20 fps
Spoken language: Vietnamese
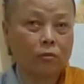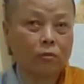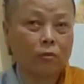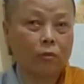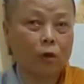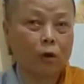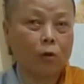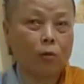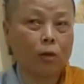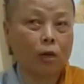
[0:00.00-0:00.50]

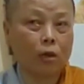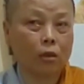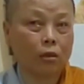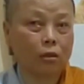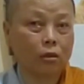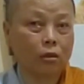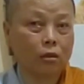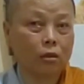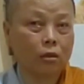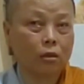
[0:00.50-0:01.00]
Mô Phật.
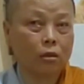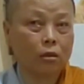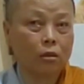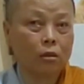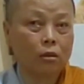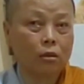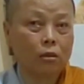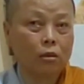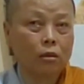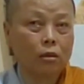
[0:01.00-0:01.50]

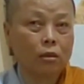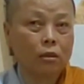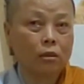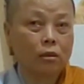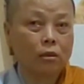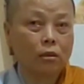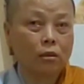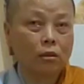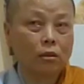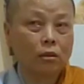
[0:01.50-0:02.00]

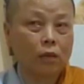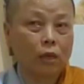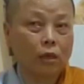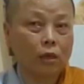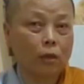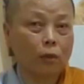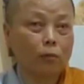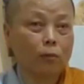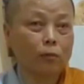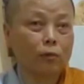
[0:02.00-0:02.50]
Ở
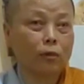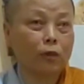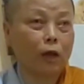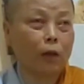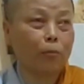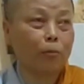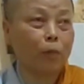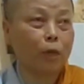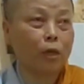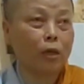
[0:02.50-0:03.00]
trong
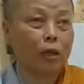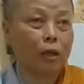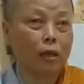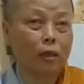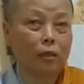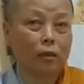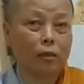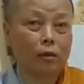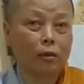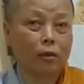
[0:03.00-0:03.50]
tâm mình nè.
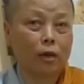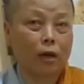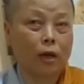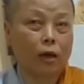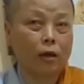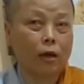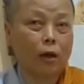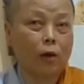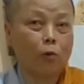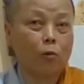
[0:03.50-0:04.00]
Ở
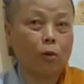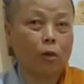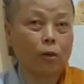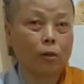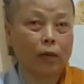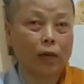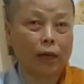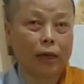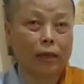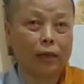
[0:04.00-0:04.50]
dạ. Đâu là
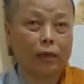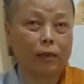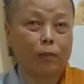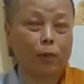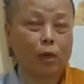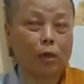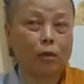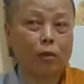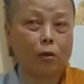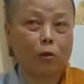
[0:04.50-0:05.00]
ngày
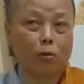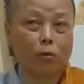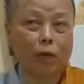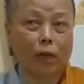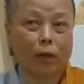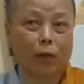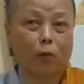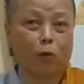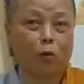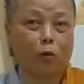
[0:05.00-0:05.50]
mình lúc
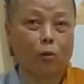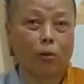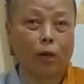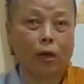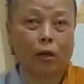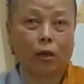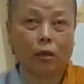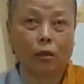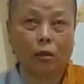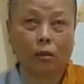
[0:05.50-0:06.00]
nào cũng có
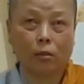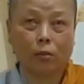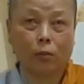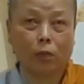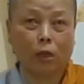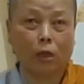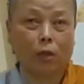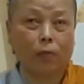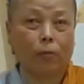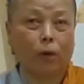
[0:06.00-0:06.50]
Phật hết,
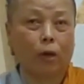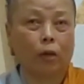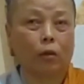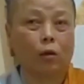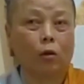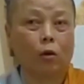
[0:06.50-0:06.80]
mình niệm Phật là có